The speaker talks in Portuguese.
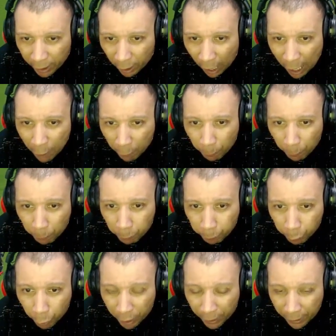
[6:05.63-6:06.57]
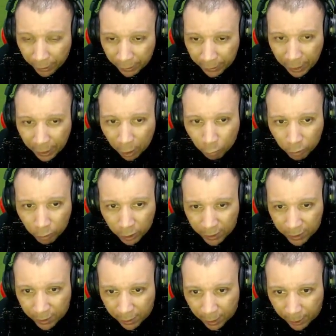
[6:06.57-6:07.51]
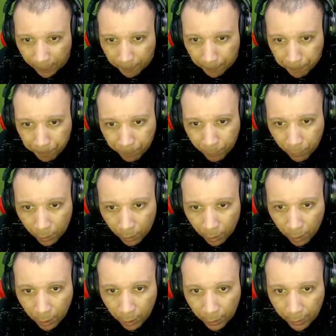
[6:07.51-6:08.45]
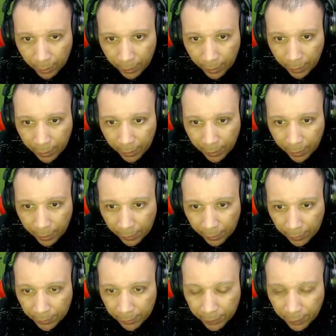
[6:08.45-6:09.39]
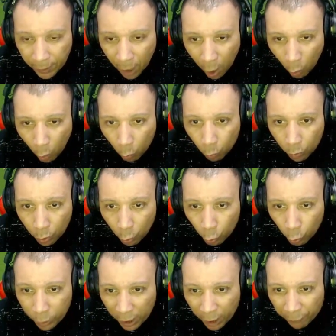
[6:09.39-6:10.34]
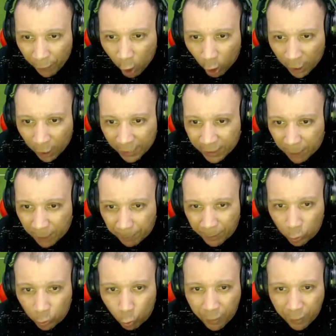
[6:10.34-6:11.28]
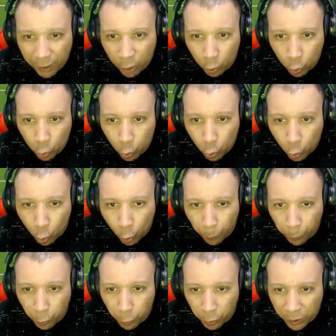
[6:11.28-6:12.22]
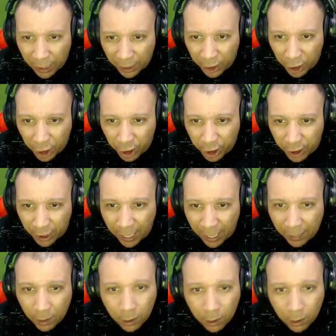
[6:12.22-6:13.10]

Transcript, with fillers: Aí, por que? O que que acontece, cara? É... é se não, o que que vai rolar sempre as conversas nos grupos da gente que tá...